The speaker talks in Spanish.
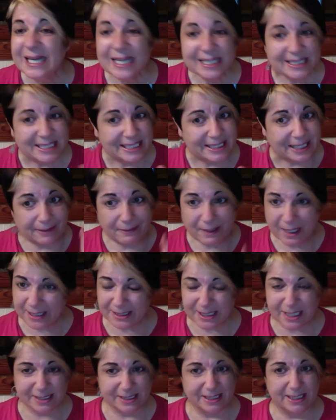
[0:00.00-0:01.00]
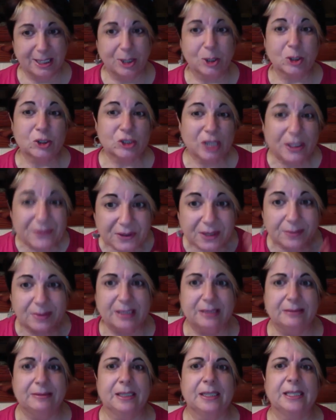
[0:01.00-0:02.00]
Si trabajas así
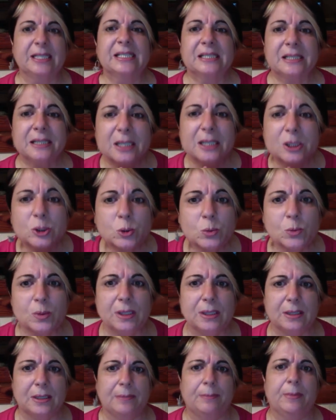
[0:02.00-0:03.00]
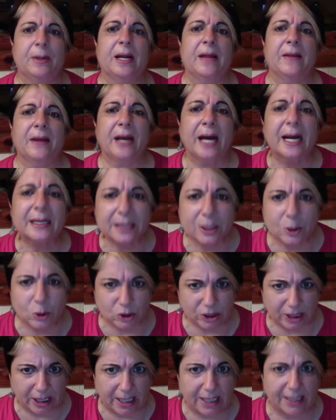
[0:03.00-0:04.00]
constantemente, si eres humilde para dejarte
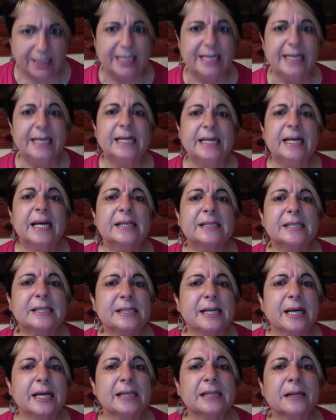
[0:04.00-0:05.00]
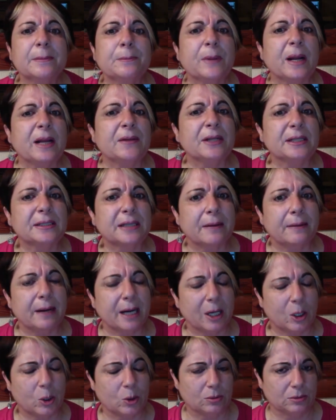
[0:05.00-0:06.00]
aconsejar, si sigues el plan de
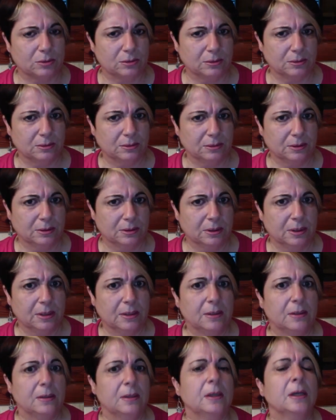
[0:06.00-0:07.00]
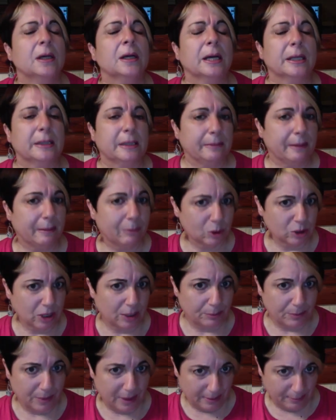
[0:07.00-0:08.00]
trabajo que te vamos
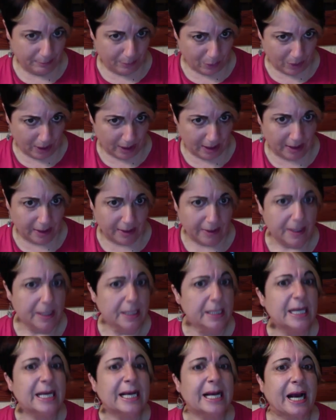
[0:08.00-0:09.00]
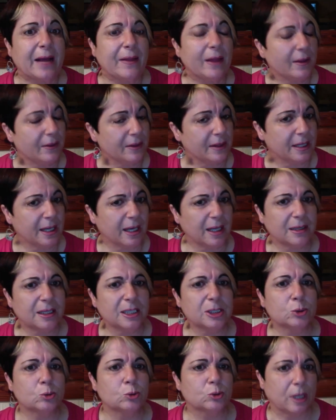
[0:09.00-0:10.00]
a poner, cada día este
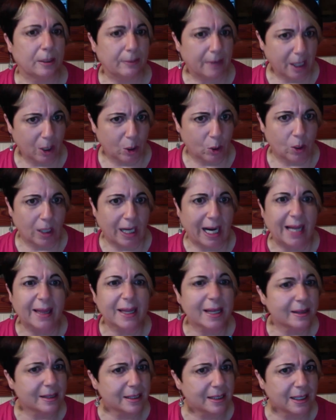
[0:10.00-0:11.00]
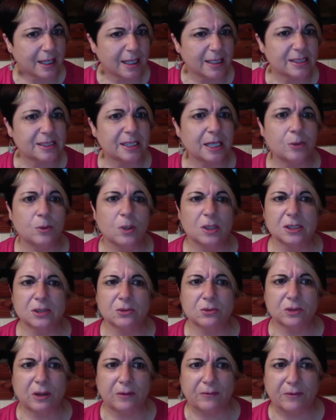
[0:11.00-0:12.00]
es tu trabajo, cada día si ayudas a
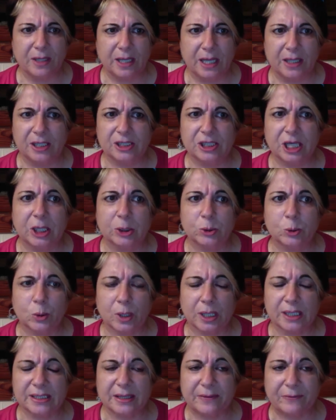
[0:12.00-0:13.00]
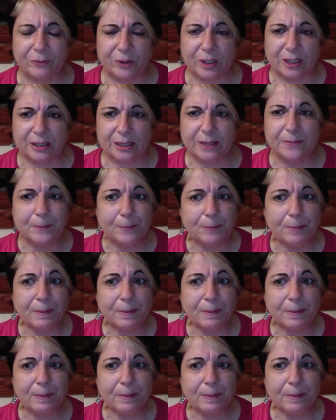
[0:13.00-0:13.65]
tus afiliados a que tu red sea fuerte,